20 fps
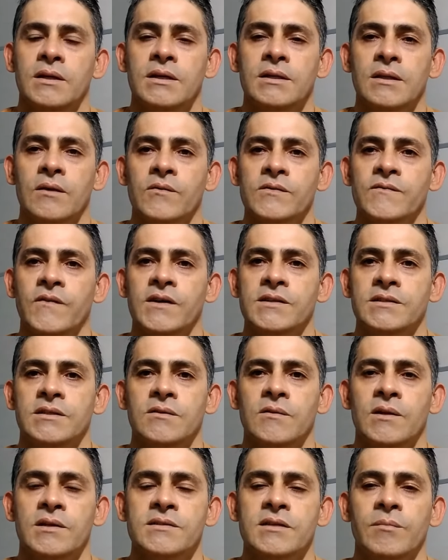e não
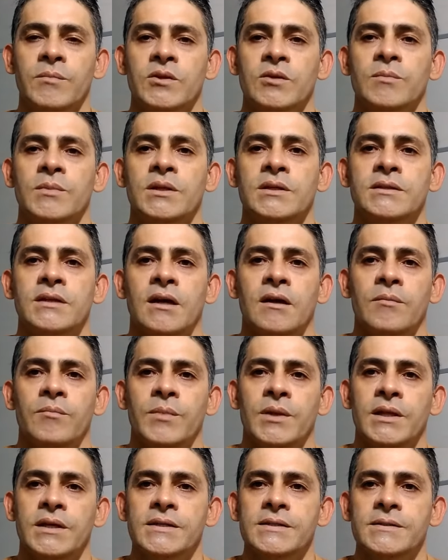fazer o alistamento militar,
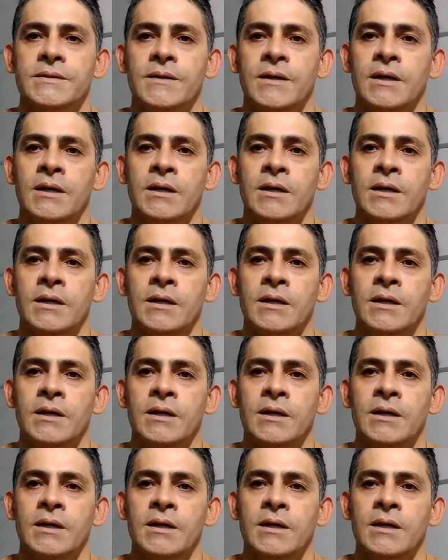beleza?